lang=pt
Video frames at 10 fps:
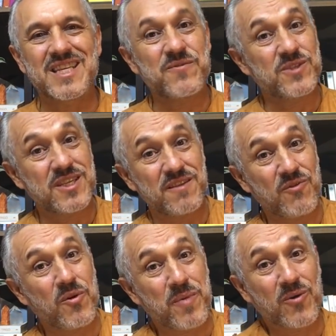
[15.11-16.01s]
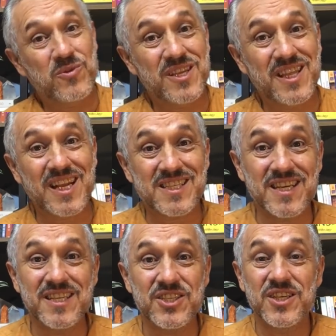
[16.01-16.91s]
Se você tiver uma pergunta
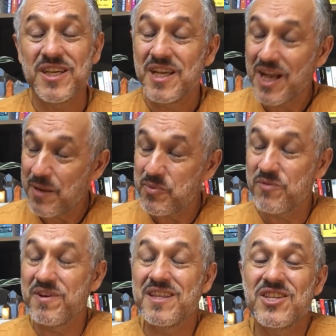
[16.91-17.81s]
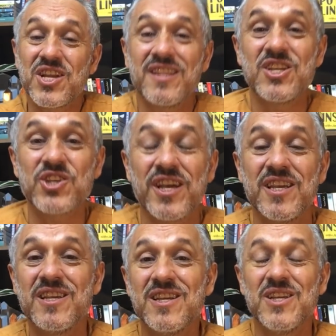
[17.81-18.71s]
interessante, aproveita e já deixa
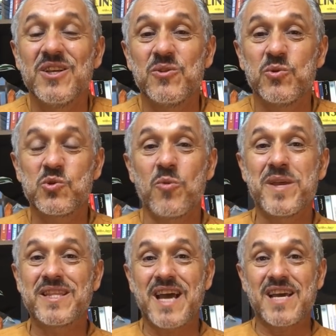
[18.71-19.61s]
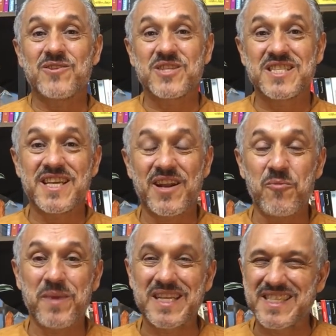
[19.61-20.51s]
aí nos comentários que será
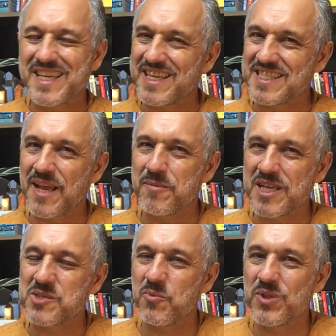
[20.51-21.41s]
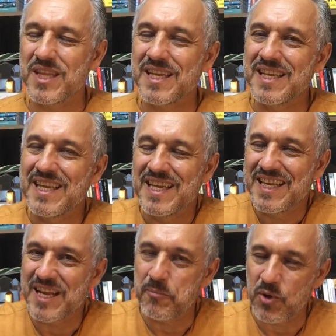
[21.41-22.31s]
um prazer, quem sabe, responder
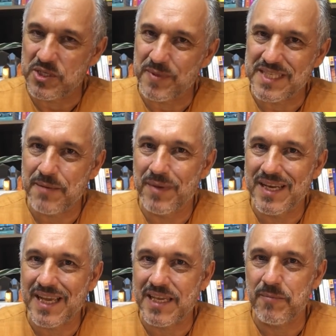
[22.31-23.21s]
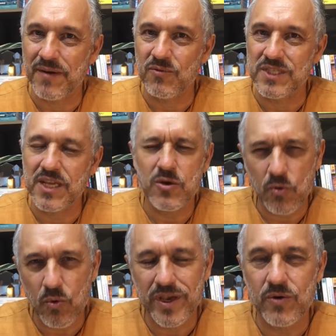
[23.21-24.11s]
na próxima semana aqui para você
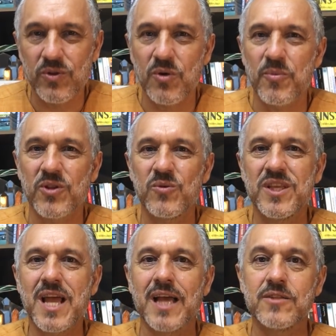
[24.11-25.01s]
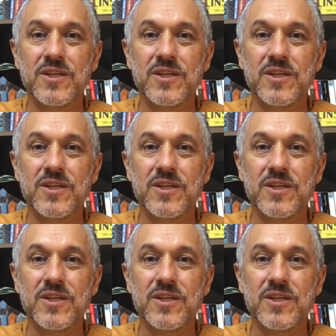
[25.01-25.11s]
ou em outra oportunidade.